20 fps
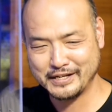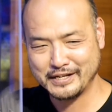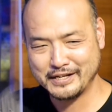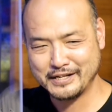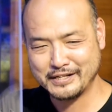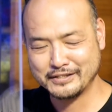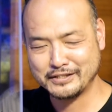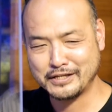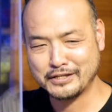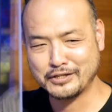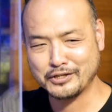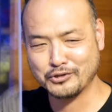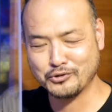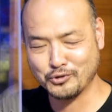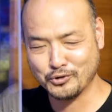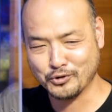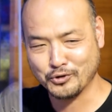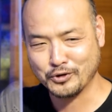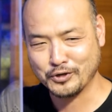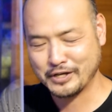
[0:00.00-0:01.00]
だけ
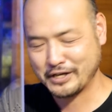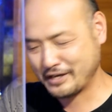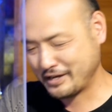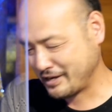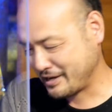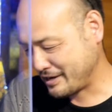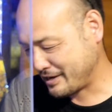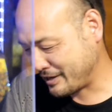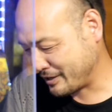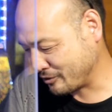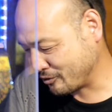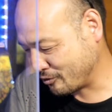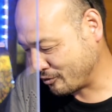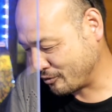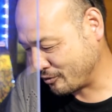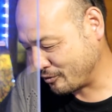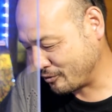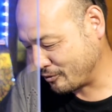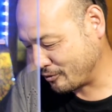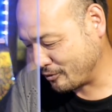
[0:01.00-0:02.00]
ど、あ
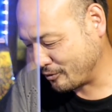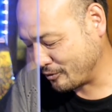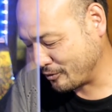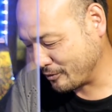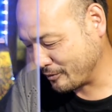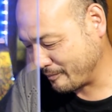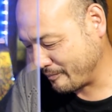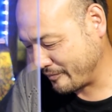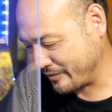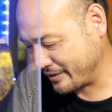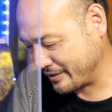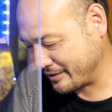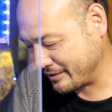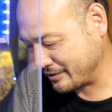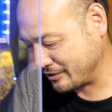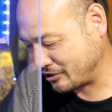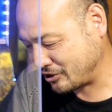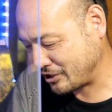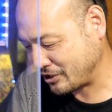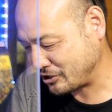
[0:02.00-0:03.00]
の
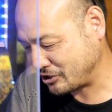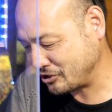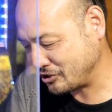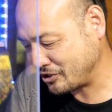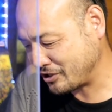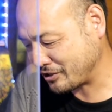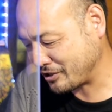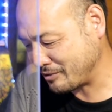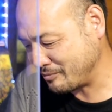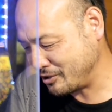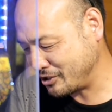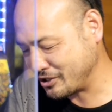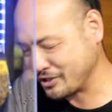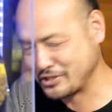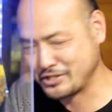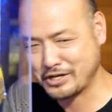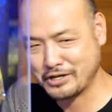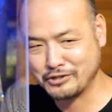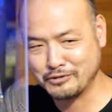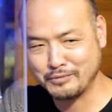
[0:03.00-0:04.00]
写真だけ見て
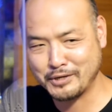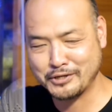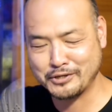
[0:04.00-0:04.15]
猿真似